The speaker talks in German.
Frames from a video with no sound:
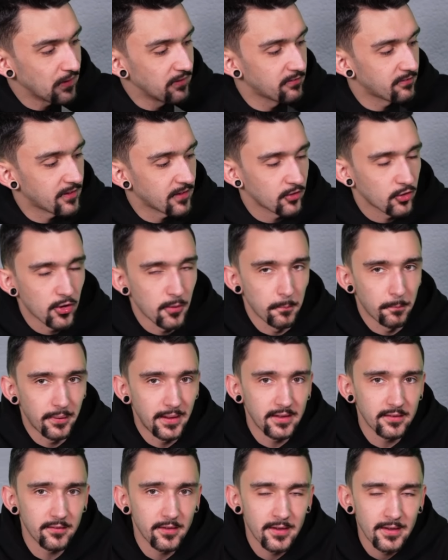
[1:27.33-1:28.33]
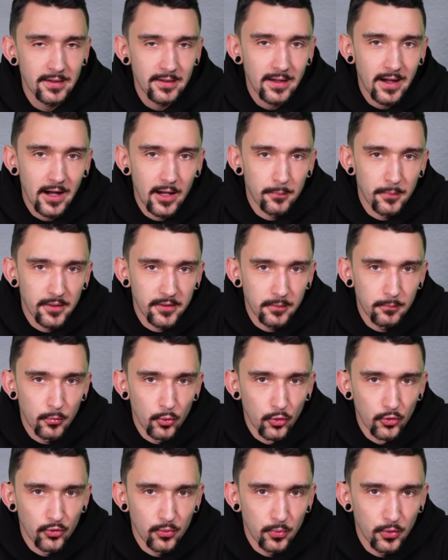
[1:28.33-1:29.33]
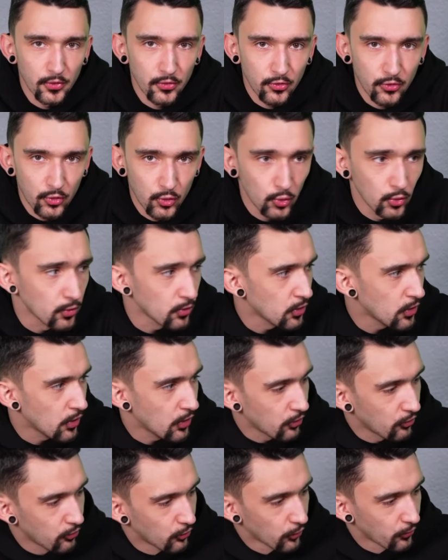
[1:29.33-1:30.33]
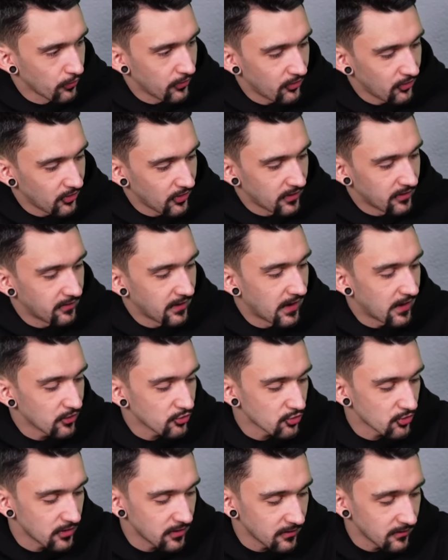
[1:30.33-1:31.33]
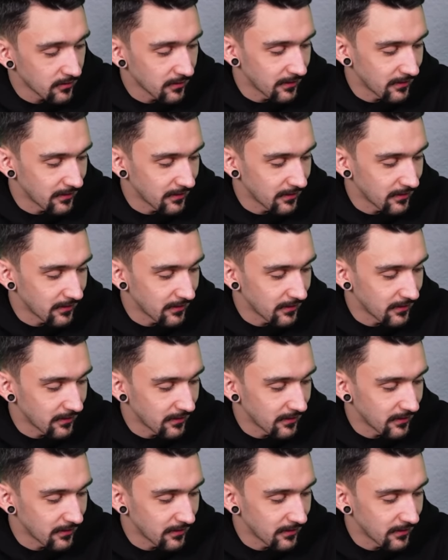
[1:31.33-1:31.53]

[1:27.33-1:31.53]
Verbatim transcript: Ist dann komplett einmal die Moseberries 2, so wie sie hier dasteht.